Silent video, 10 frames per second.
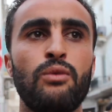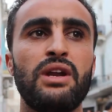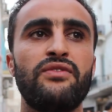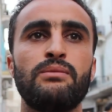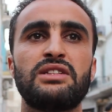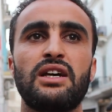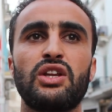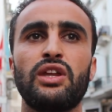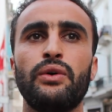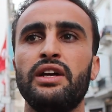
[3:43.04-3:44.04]
قمنا في المسار
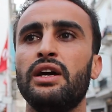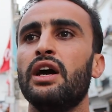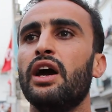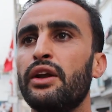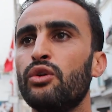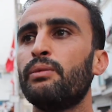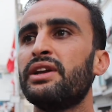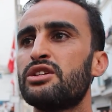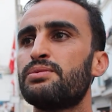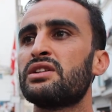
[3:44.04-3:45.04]
الثوري انه
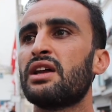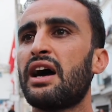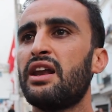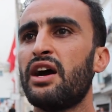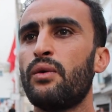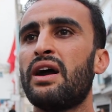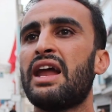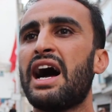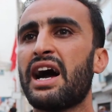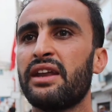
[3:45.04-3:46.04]
ماناش باش نخليو
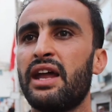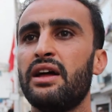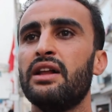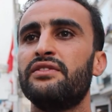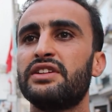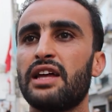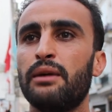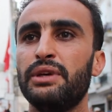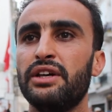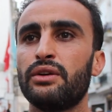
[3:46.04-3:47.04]
على حقنا في
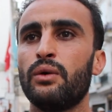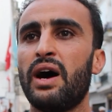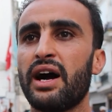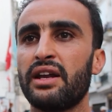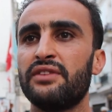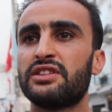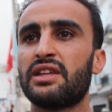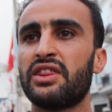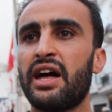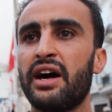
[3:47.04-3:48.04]
التعبير وحقنا في
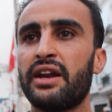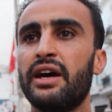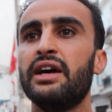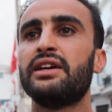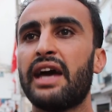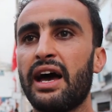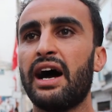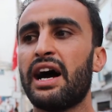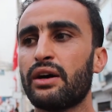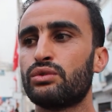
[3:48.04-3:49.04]
التظاهر
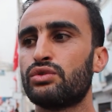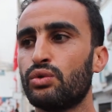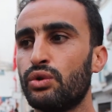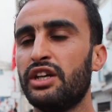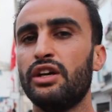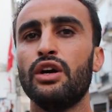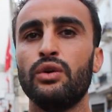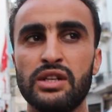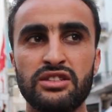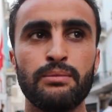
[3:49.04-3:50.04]
كحق دستوري
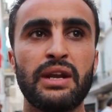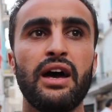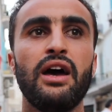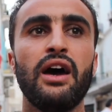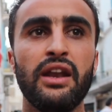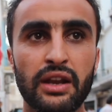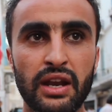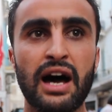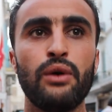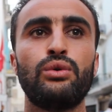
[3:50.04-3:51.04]
ويلزمنا
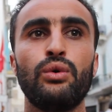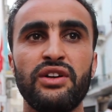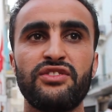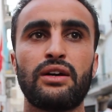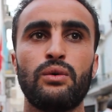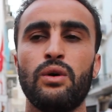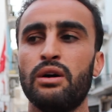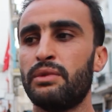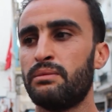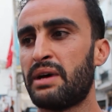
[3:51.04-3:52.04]
نعاودوا نفتكوه
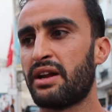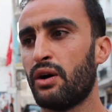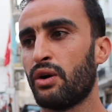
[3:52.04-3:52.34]
من مره